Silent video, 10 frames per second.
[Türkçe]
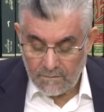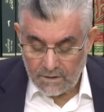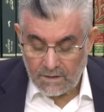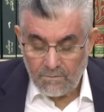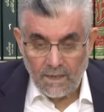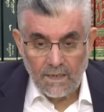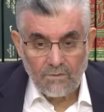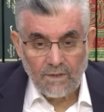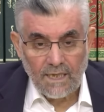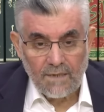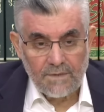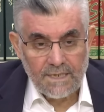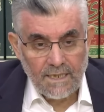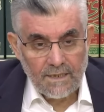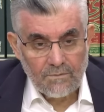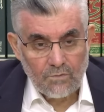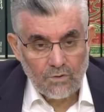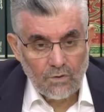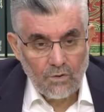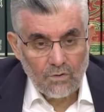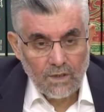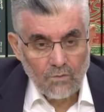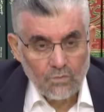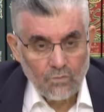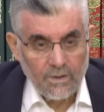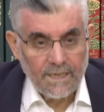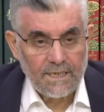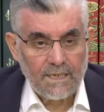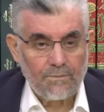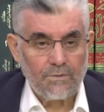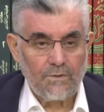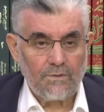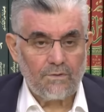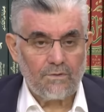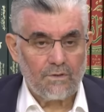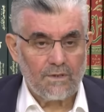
Şimdi Allahü Teala bize burada konuda uyarı yapıyor.